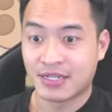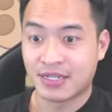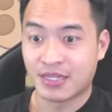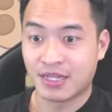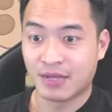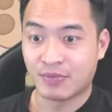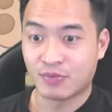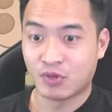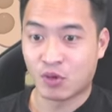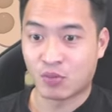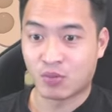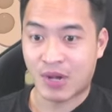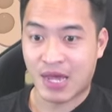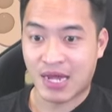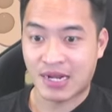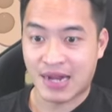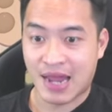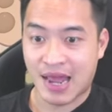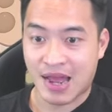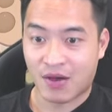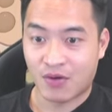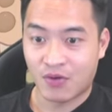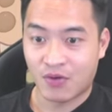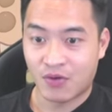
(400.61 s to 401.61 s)
Tiếp tục là anh
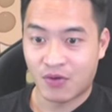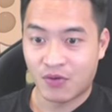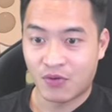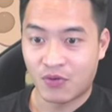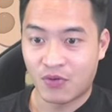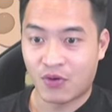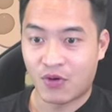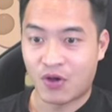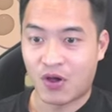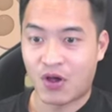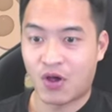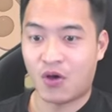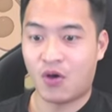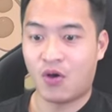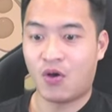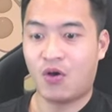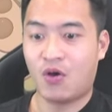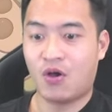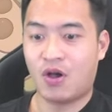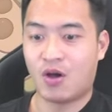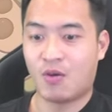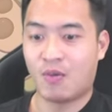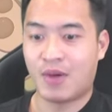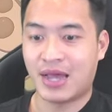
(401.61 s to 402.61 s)
nào? Ồ,
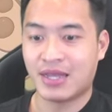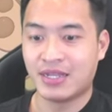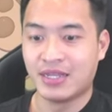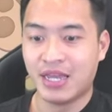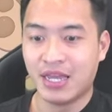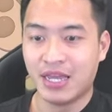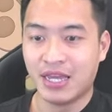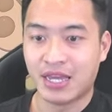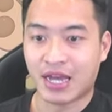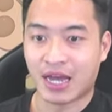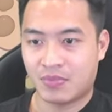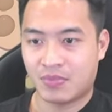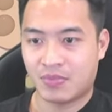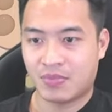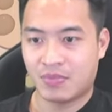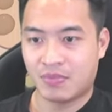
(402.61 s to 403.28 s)
không anh Nhi à?